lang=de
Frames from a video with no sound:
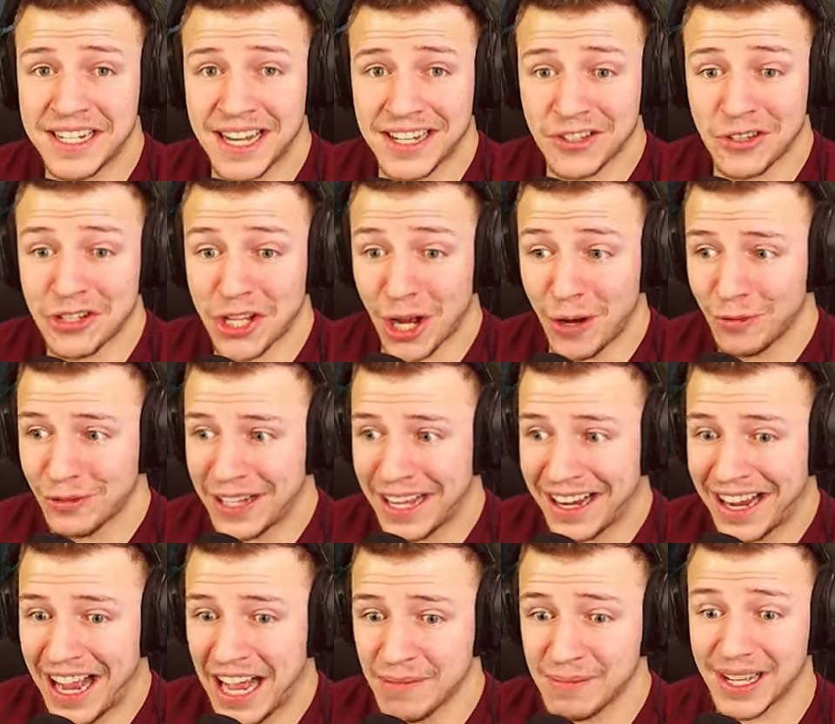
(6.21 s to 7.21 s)
dass euch auf der
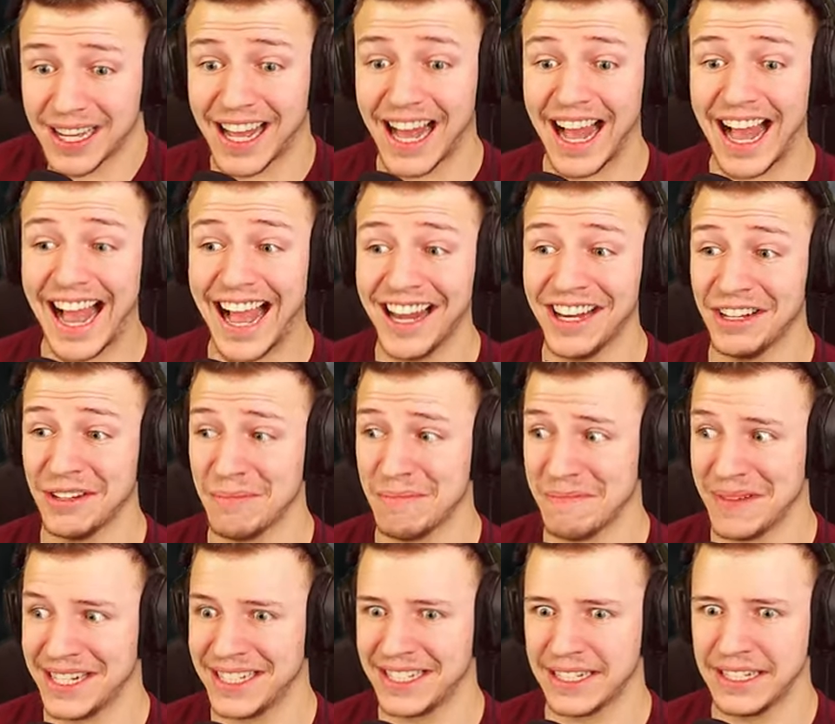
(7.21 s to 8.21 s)
Kamera alle
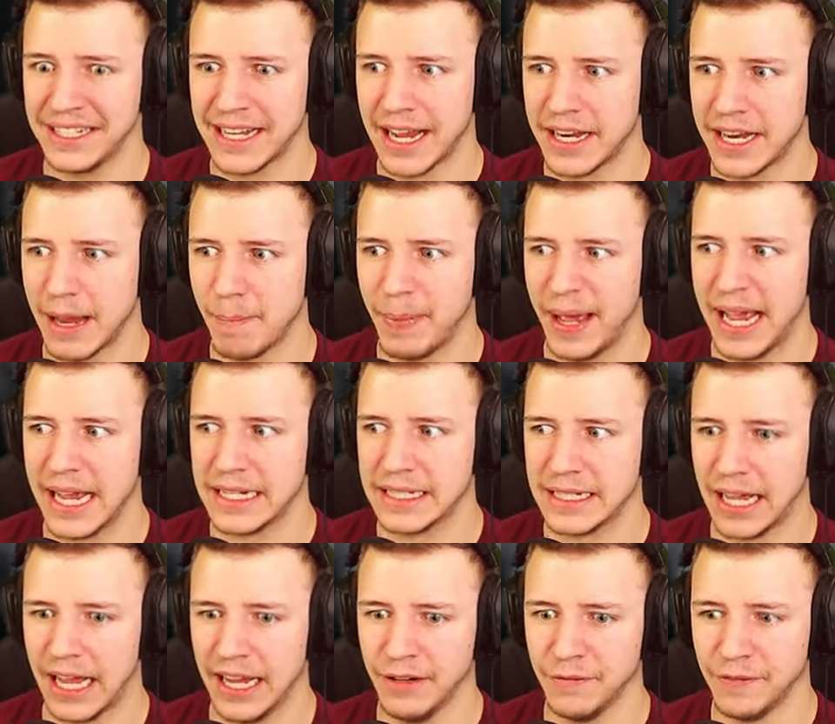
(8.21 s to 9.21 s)
Mitglieder der
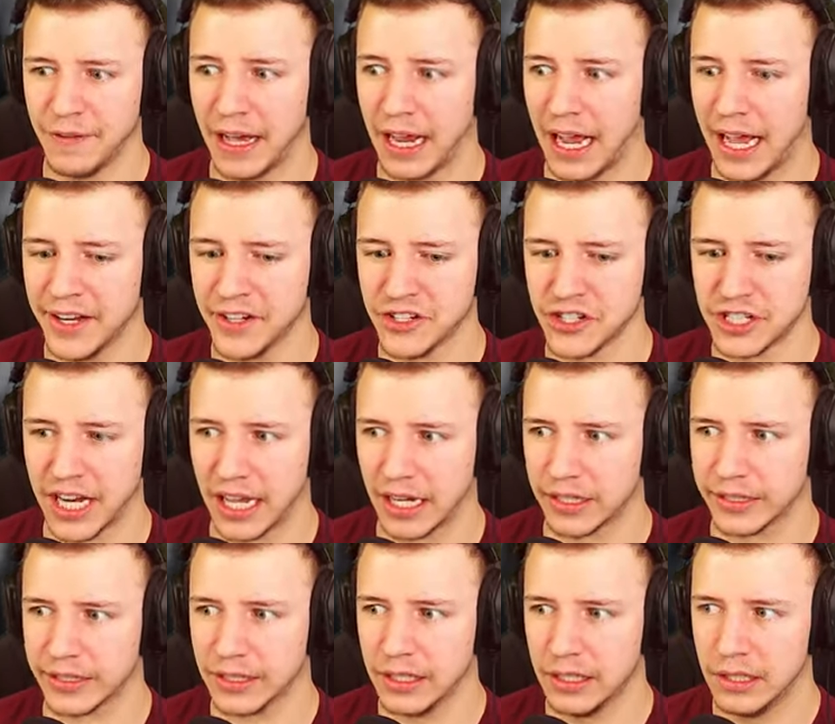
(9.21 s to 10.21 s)
Band einfach
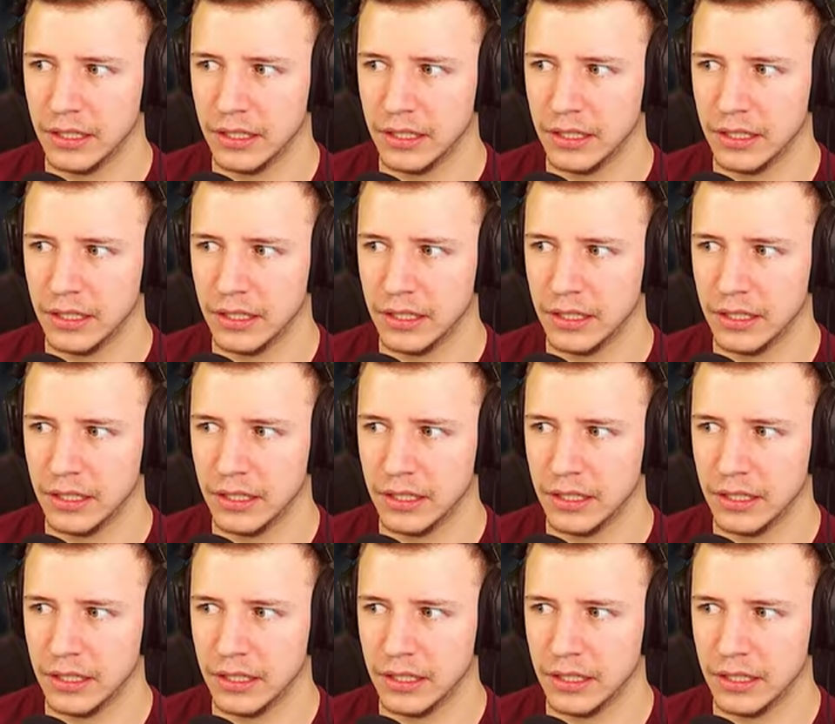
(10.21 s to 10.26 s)
anstarren.